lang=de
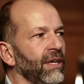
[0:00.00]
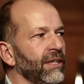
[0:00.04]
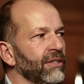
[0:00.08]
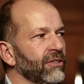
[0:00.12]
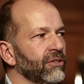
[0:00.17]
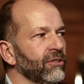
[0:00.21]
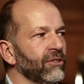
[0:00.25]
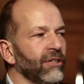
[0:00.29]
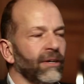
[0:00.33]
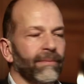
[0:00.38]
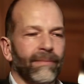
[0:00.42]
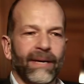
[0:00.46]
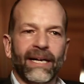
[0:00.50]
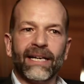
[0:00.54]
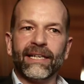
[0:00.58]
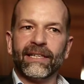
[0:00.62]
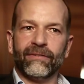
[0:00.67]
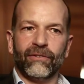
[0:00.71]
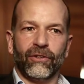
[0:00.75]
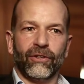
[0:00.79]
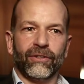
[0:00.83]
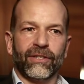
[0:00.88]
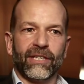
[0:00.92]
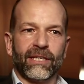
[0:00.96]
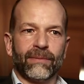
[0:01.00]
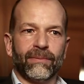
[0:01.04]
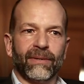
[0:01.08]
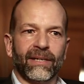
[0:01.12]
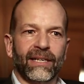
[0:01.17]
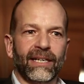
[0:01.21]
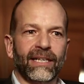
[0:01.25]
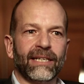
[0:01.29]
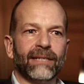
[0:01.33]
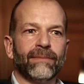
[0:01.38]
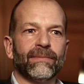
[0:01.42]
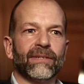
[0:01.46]
so normal geworden, dass man
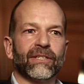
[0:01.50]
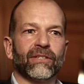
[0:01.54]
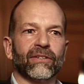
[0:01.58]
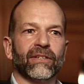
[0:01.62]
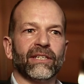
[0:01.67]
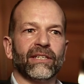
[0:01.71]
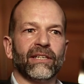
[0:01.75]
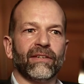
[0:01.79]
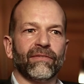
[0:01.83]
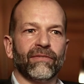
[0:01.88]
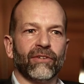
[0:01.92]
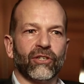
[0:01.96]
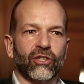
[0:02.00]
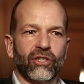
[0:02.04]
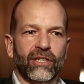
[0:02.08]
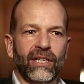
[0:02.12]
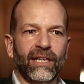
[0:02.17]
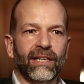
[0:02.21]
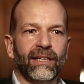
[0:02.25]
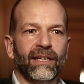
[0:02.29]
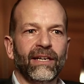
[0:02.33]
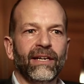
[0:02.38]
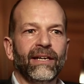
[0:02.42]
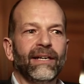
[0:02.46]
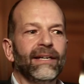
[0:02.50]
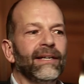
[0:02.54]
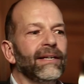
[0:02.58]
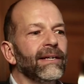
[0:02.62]
gar nicht mehr so richtig versteht,